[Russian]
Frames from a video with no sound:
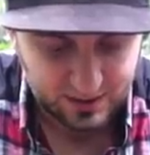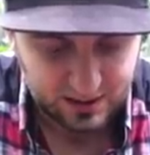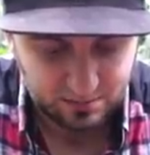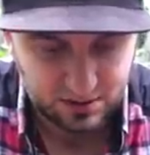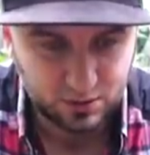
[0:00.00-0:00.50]

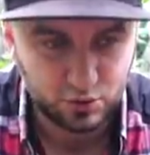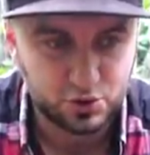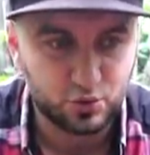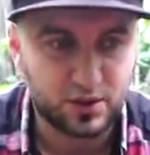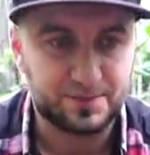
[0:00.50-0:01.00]
И мы такой
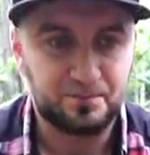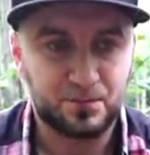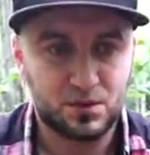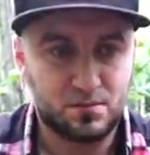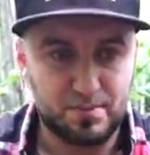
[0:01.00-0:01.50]
штукой,
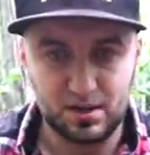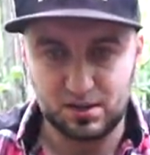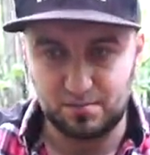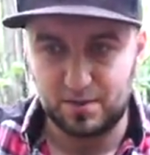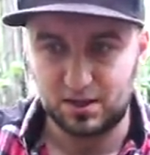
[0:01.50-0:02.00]

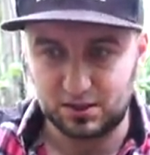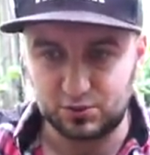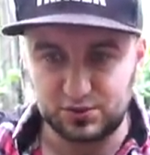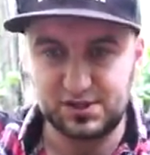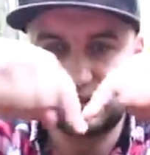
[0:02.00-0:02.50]
палка, палка,
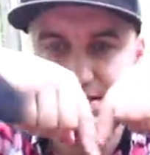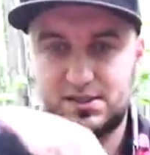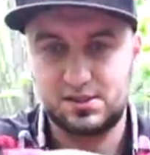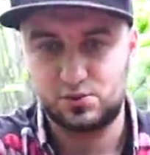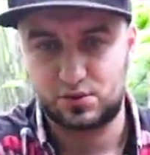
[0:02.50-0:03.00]
тут сетка, и
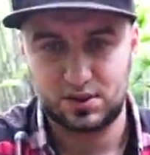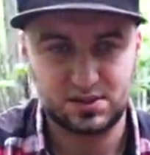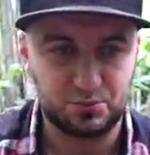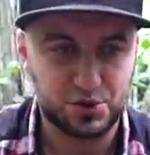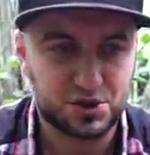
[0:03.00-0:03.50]
снизу такая
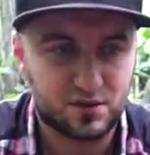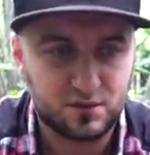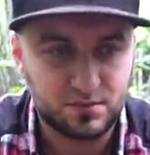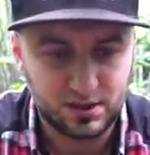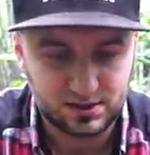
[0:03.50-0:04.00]
цепочка,
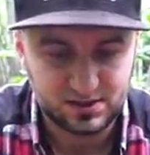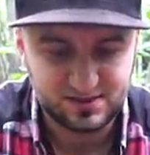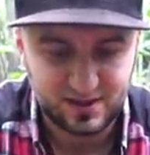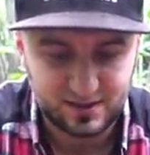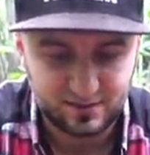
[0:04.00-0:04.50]
мы это
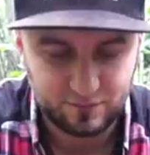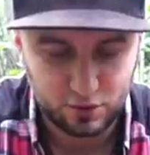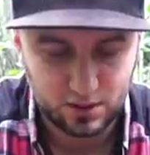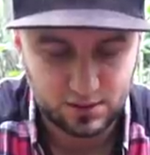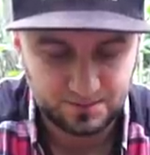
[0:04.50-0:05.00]
называли
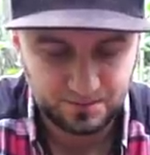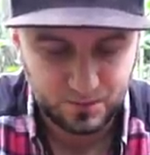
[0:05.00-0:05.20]
волок.